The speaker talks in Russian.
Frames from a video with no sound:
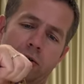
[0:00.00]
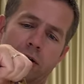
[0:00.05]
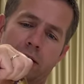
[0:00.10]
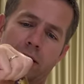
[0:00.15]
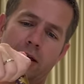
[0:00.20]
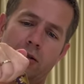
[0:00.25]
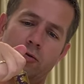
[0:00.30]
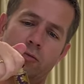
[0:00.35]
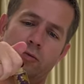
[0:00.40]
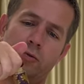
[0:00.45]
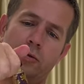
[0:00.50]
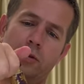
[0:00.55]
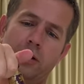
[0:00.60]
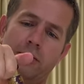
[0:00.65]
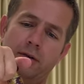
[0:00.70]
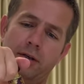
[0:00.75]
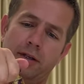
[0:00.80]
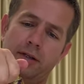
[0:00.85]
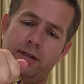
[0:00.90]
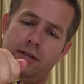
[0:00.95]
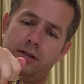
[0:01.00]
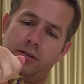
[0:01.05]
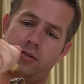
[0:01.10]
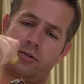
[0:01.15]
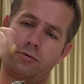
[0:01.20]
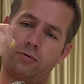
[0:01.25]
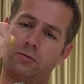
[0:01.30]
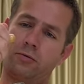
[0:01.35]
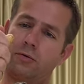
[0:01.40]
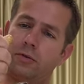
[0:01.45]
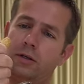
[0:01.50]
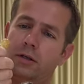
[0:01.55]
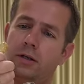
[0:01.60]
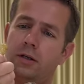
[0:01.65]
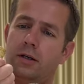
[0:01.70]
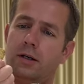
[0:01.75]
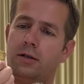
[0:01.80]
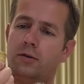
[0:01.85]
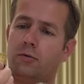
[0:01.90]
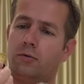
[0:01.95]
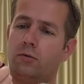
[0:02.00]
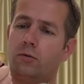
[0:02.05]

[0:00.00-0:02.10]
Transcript: как я люблю говорить, что и а,